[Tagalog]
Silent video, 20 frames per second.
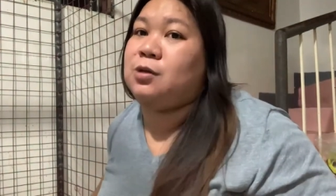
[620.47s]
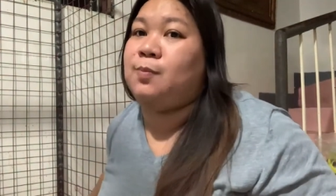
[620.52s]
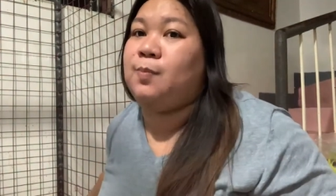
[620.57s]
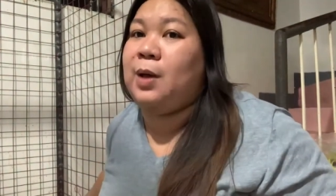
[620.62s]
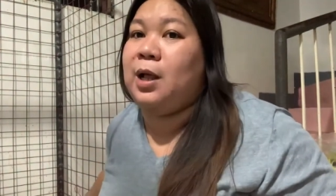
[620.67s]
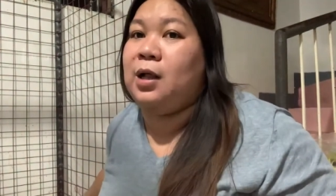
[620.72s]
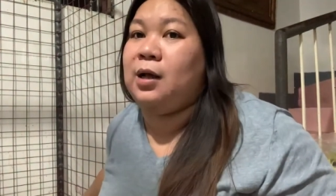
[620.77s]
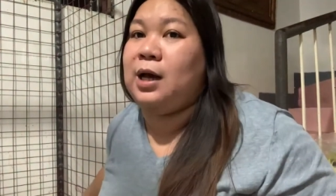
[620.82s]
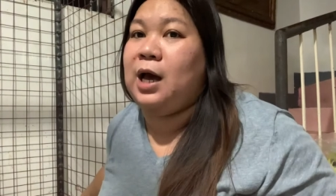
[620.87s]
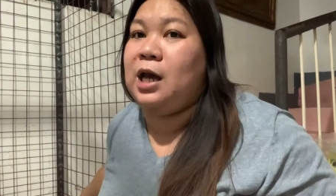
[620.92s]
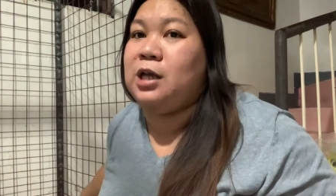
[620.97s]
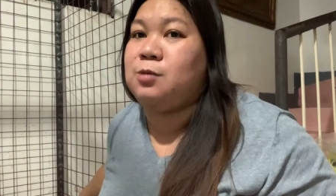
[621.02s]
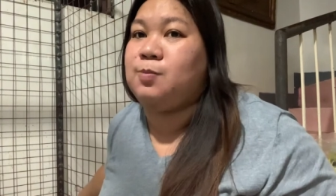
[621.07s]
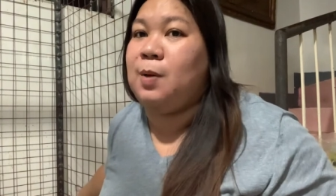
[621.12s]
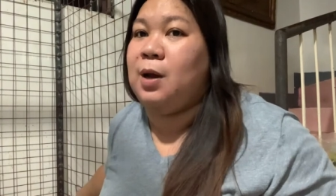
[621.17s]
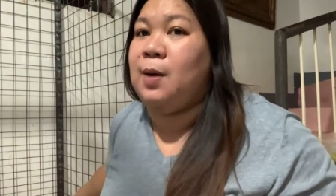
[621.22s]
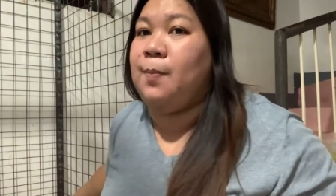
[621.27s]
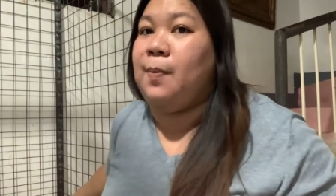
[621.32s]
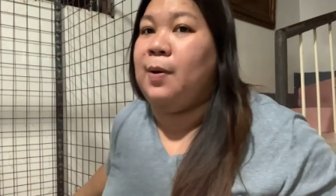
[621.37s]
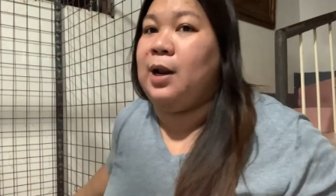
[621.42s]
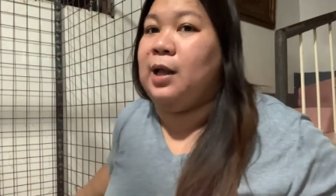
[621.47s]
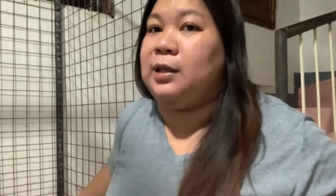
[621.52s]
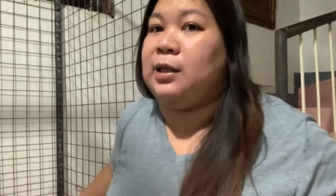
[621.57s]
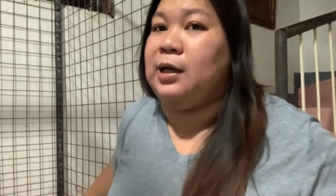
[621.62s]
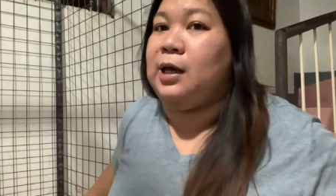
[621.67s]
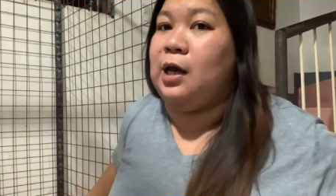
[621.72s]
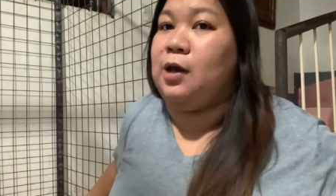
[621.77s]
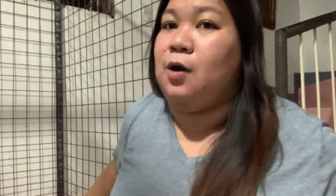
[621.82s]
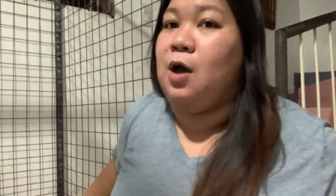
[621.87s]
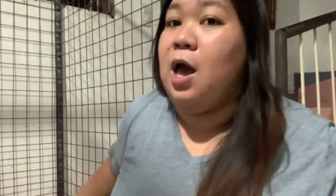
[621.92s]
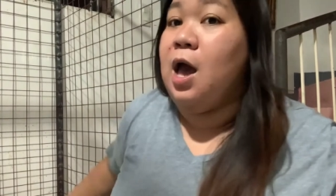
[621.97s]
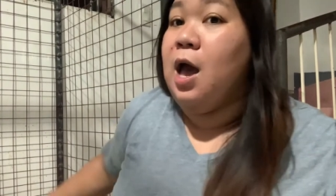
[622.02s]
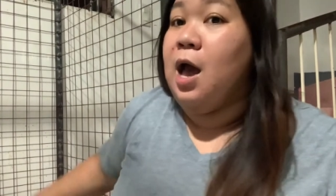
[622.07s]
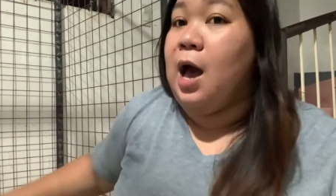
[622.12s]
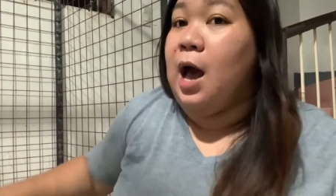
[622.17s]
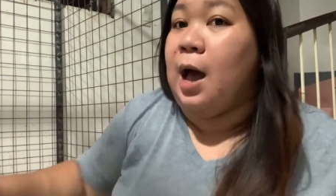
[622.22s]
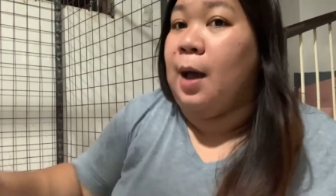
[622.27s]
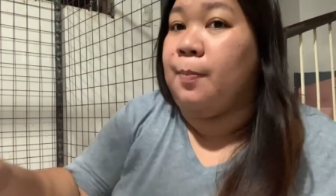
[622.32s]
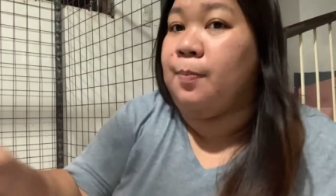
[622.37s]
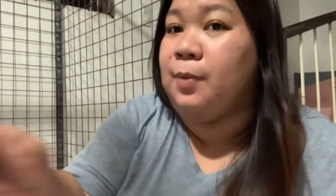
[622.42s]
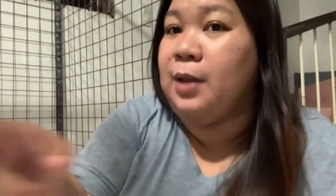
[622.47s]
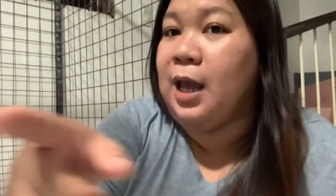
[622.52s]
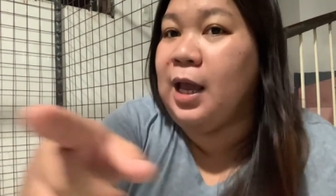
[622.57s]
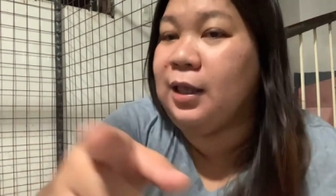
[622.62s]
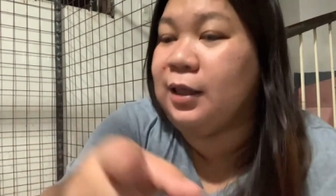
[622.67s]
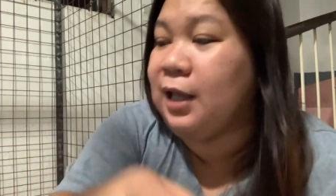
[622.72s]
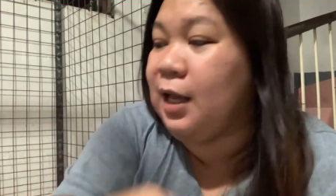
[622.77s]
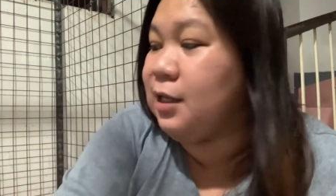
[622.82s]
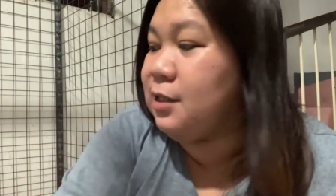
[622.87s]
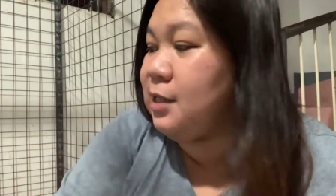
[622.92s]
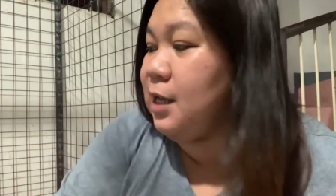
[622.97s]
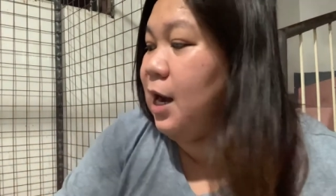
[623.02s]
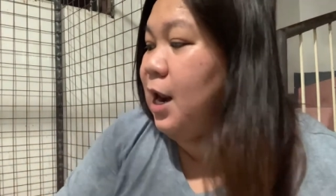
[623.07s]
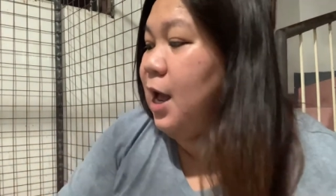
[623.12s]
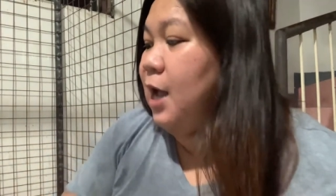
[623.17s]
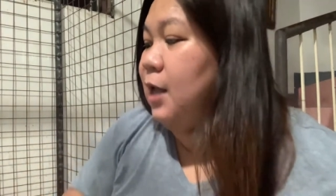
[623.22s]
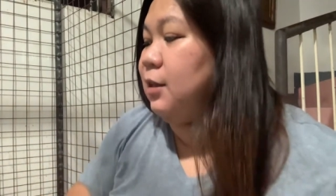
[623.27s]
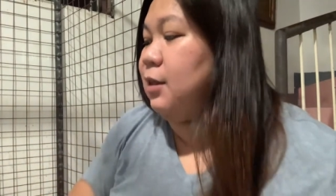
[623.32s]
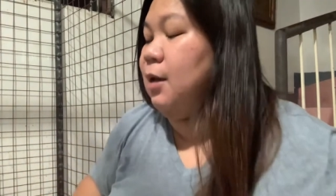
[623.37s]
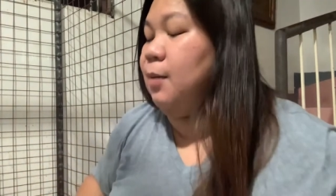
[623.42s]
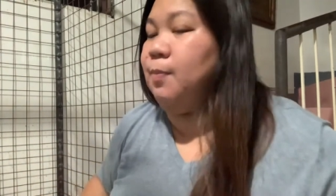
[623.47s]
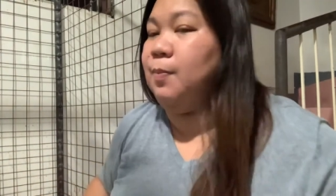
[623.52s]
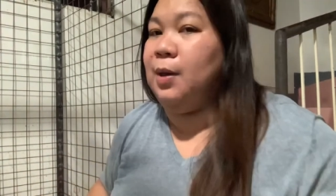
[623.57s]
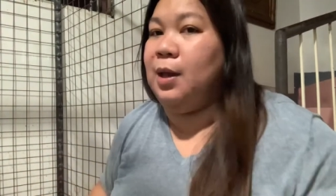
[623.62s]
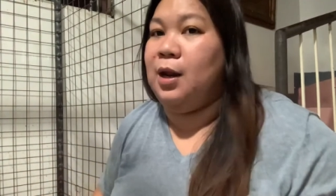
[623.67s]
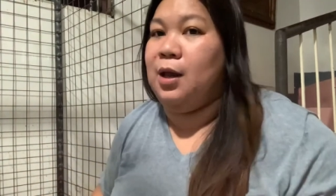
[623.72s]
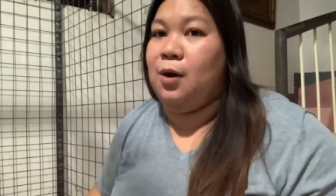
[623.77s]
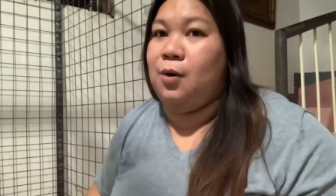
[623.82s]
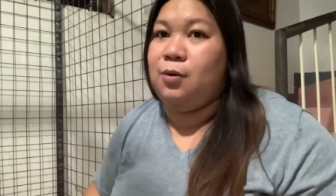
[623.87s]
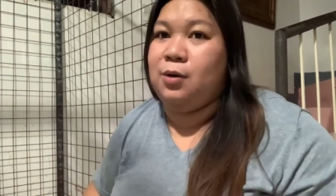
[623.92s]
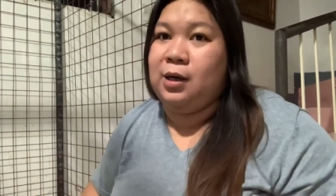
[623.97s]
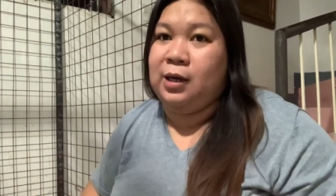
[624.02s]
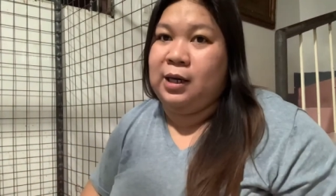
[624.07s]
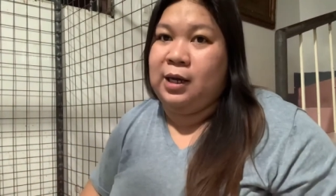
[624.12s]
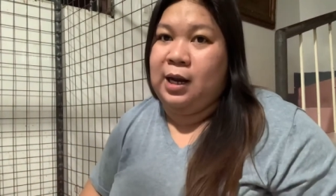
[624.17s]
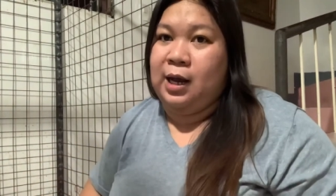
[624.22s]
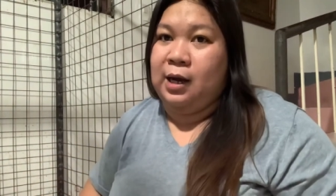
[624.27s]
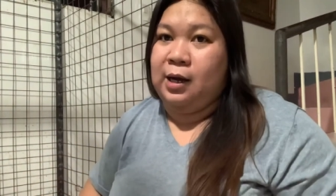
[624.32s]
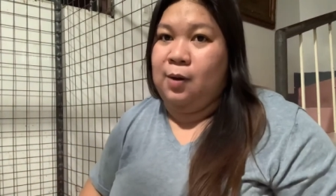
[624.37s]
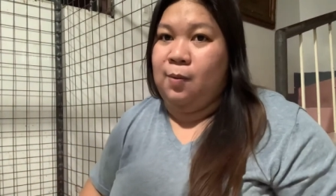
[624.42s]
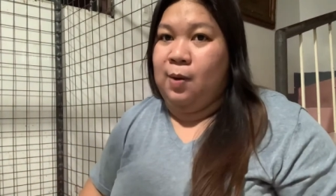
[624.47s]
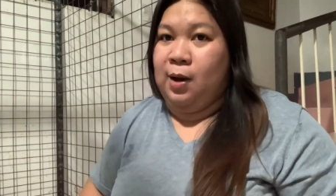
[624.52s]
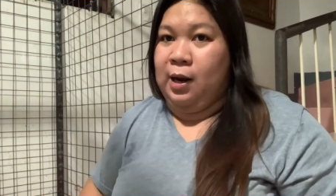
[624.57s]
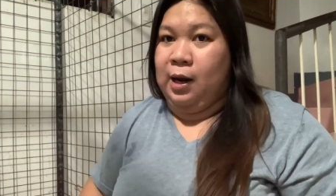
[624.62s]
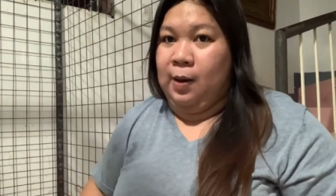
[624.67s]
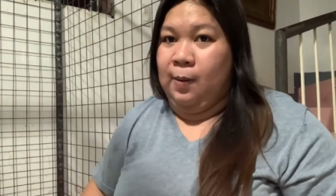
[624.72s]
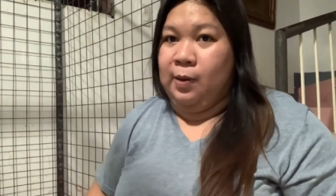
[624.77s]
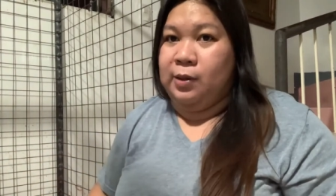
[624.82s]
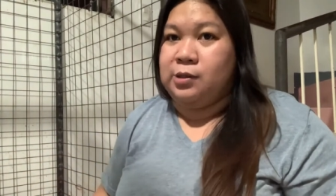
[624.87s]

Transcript: bell guys para parati kayong updated sa lahat ng video na ginagawa namin.